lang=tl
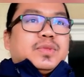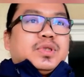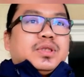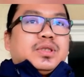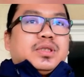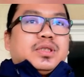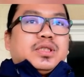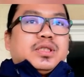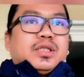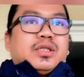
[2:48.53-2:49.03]

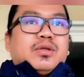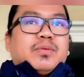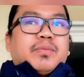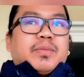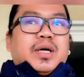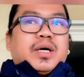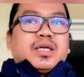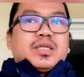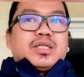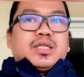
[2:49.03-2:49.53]
Sino
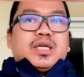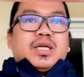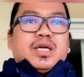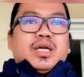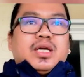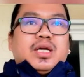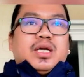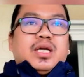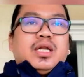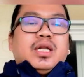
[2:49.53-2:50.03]
pa?
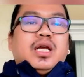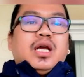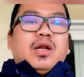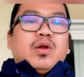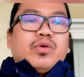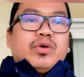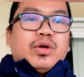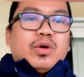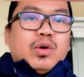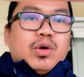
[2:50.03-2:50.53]
Si
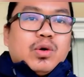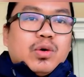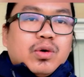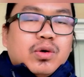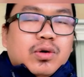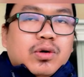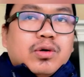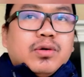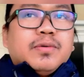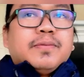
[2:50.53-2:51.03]
Nilo
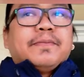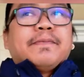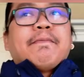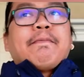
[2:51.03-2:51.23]
Gilogo.